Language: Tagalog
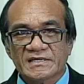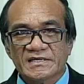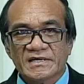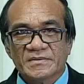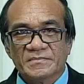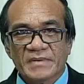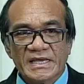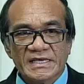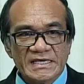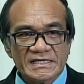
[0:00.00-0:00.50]

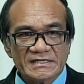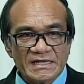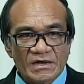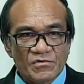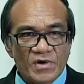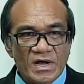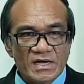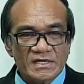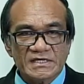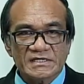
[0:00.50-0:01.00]
may
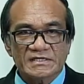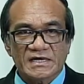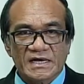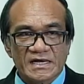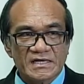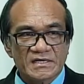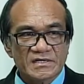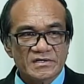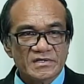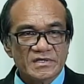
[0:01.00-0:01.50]
gitawag
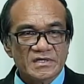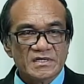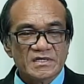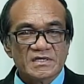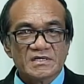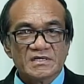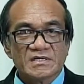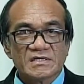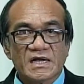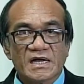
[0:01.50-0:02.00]
kita
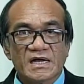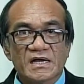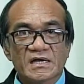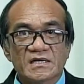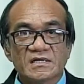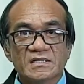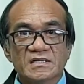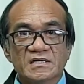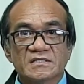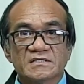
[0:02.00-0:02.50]

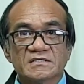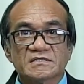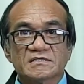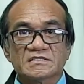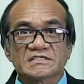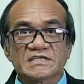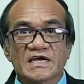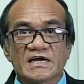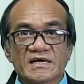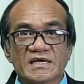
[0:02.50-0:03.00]
nga
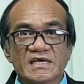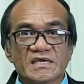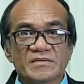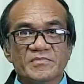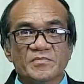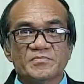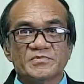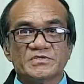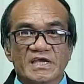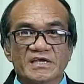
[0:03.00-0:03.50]
time
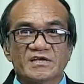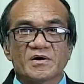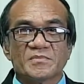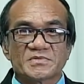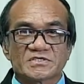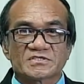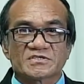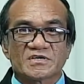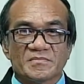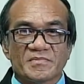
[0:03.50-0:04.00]
of
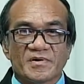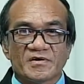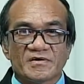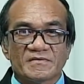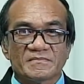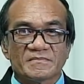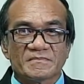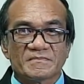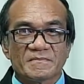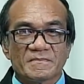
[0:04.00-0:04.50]
Jacob's trouble.